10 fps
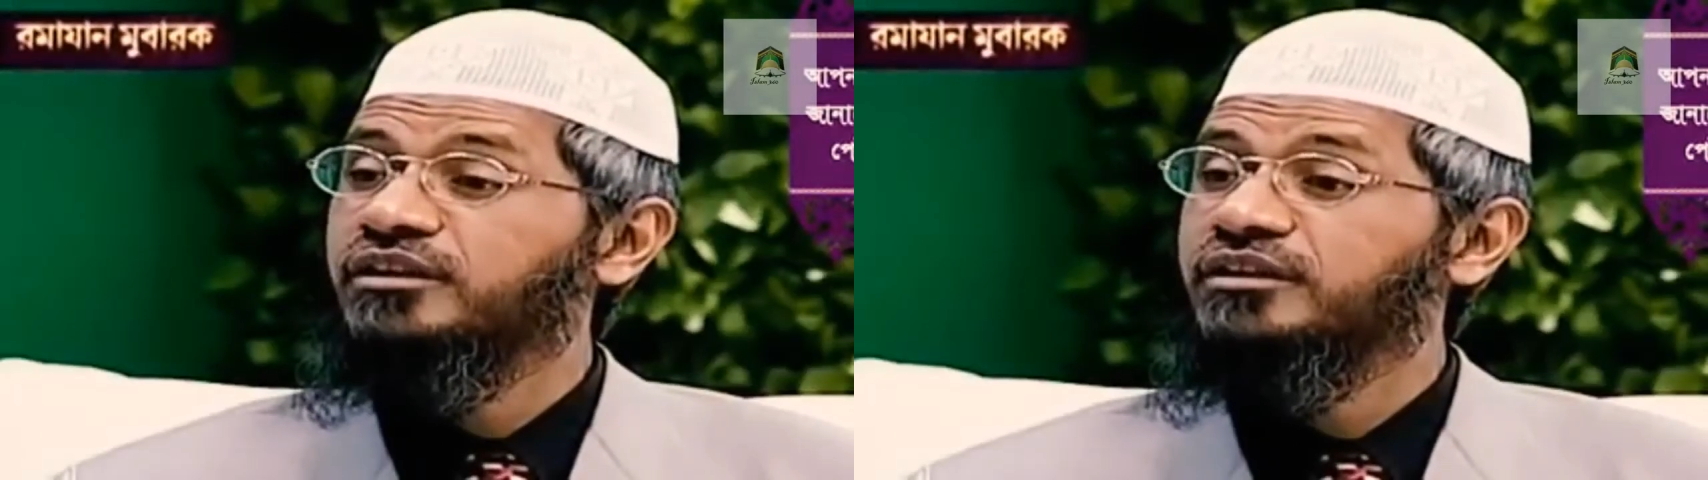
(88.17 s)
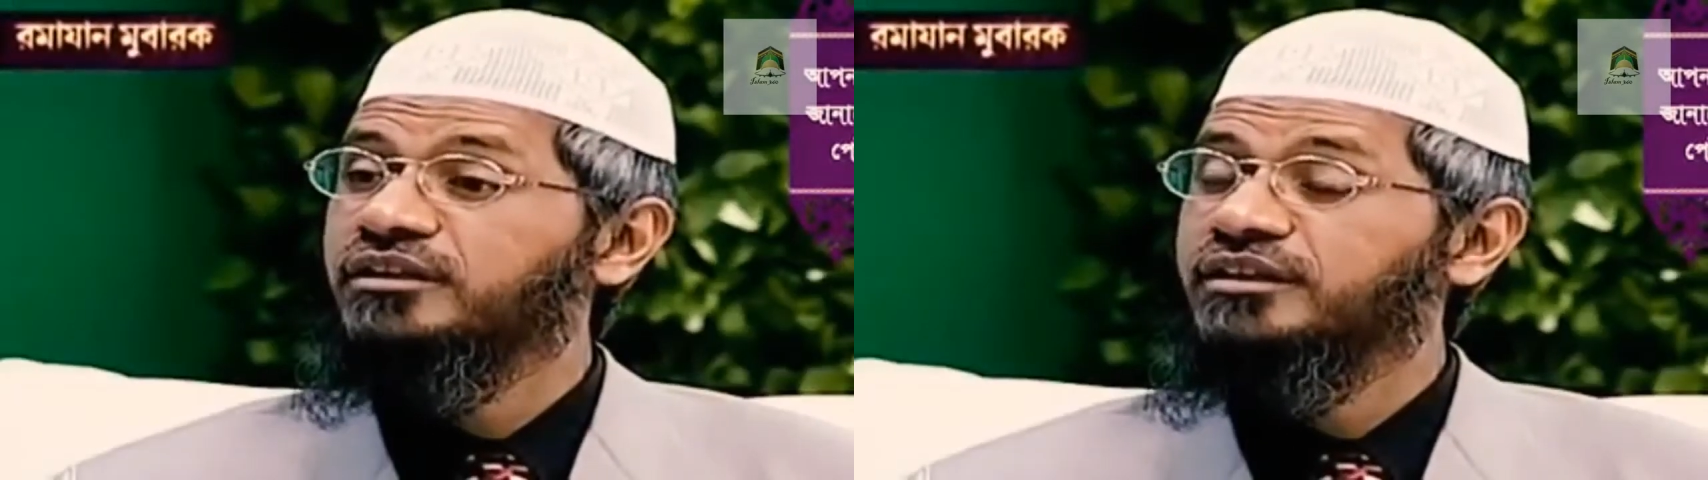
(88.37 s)

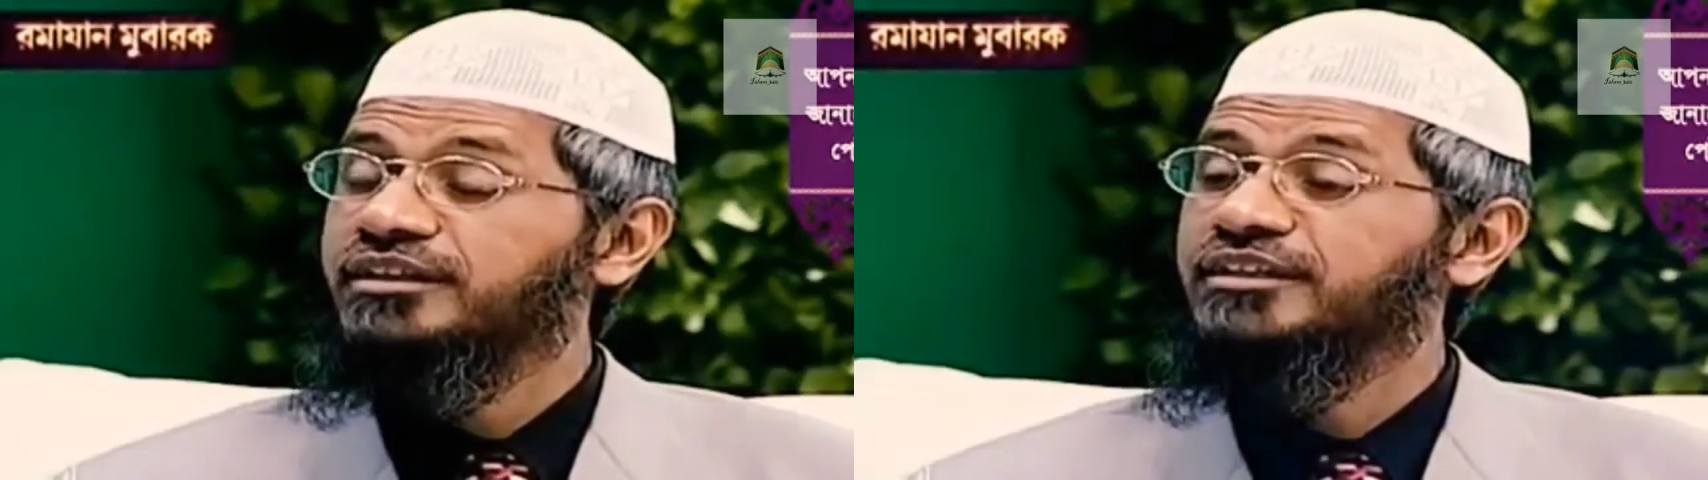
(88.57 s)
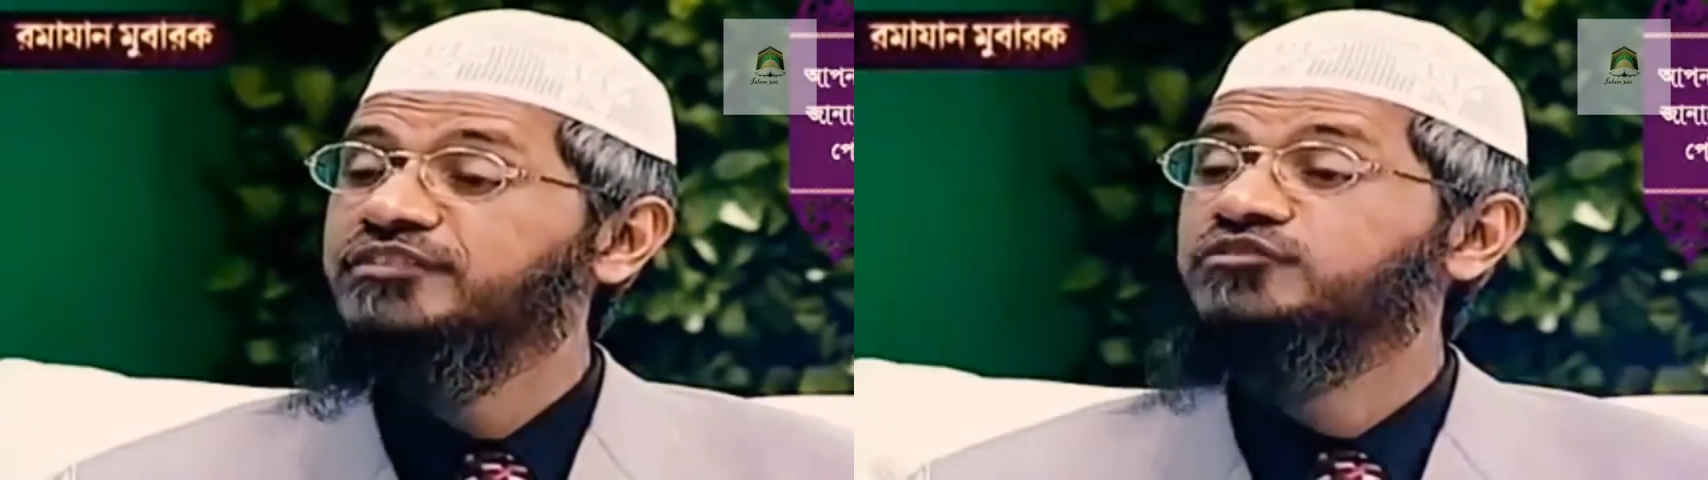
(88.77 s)
তার
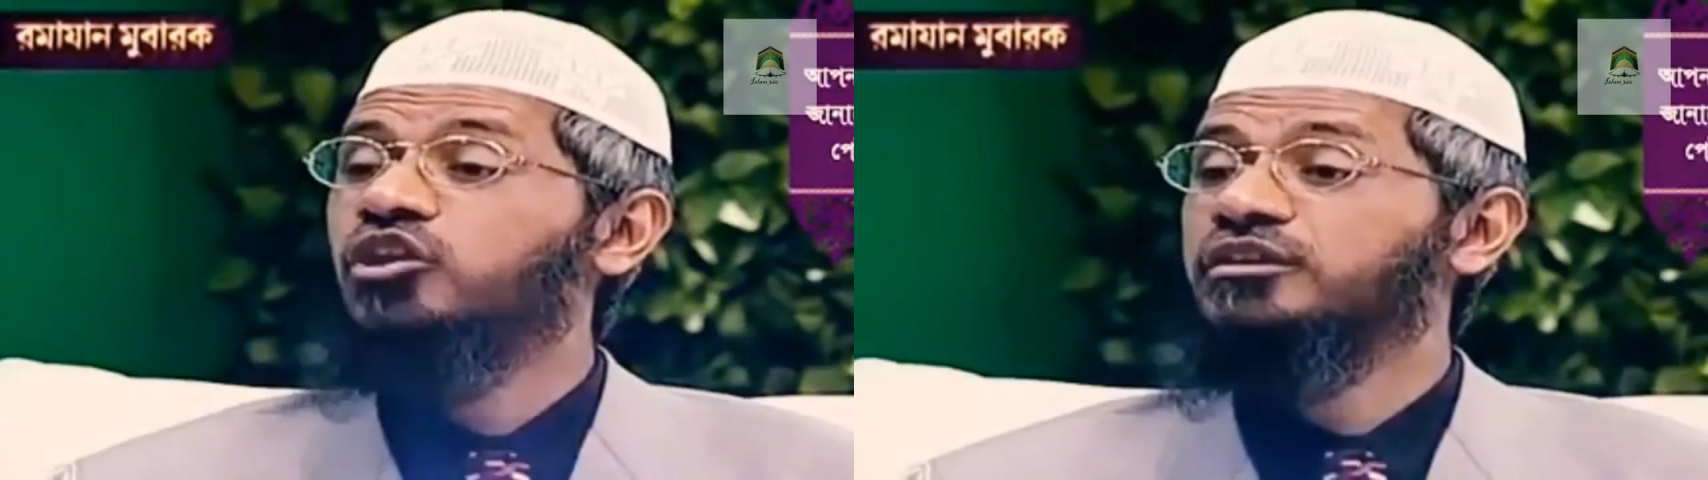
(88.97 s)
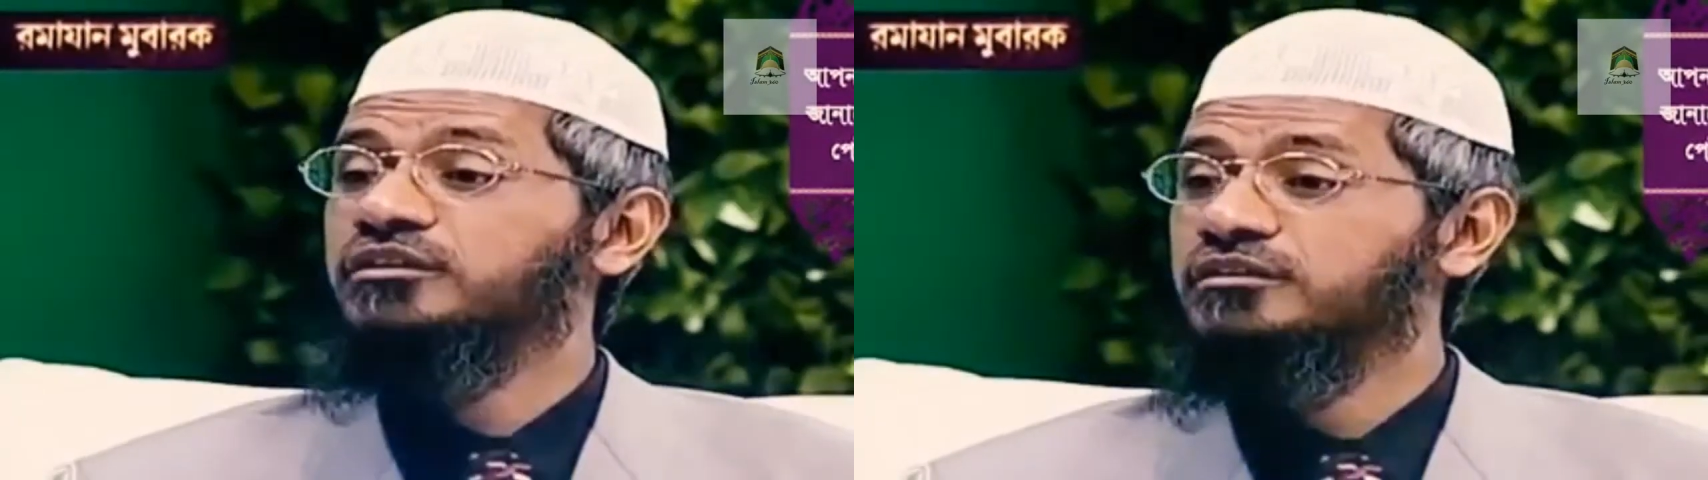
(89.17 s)

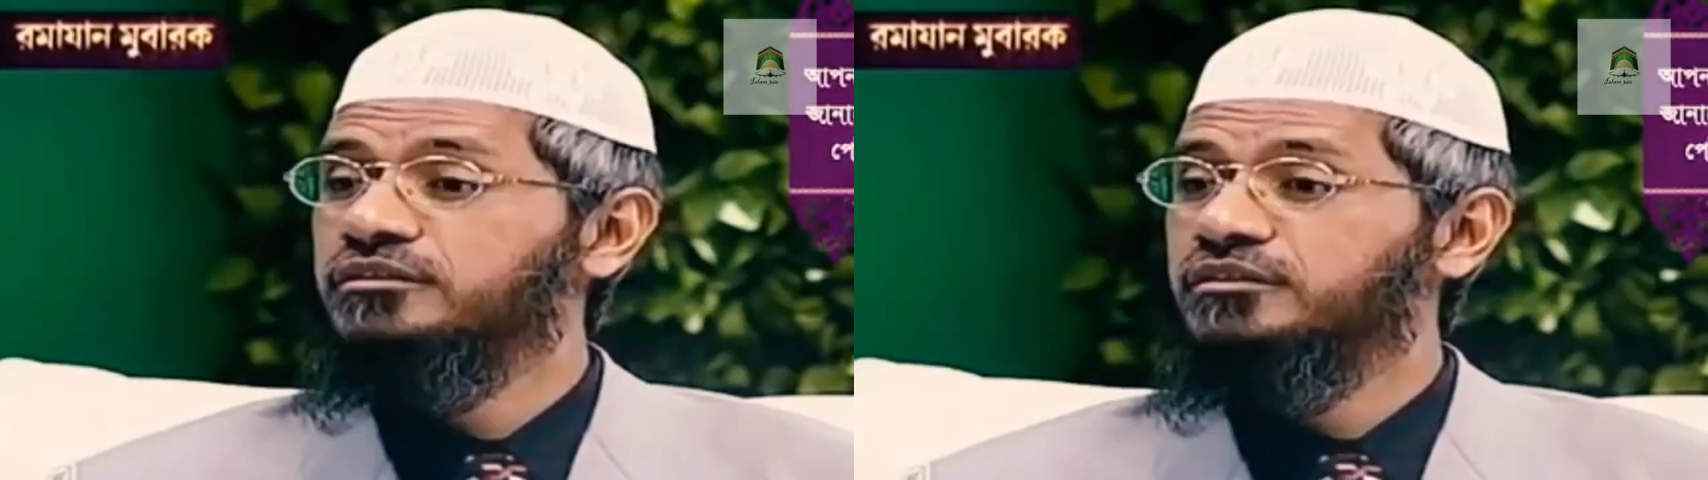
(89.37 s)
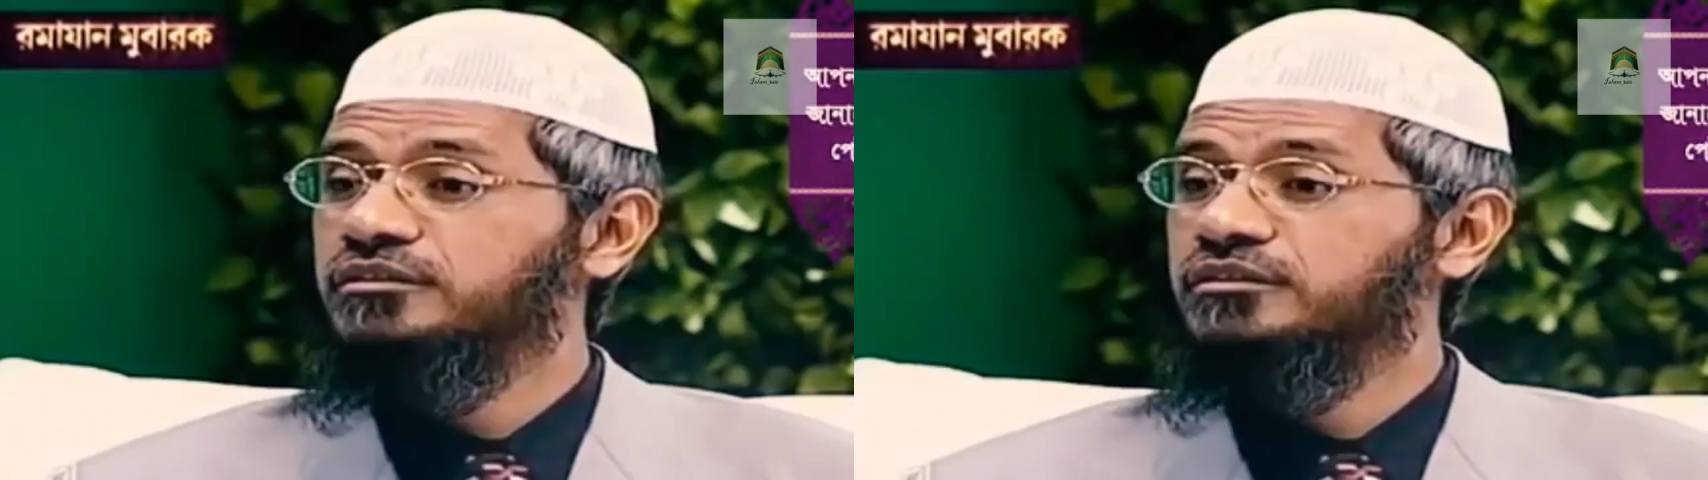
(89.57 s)
মেয়ের জন্য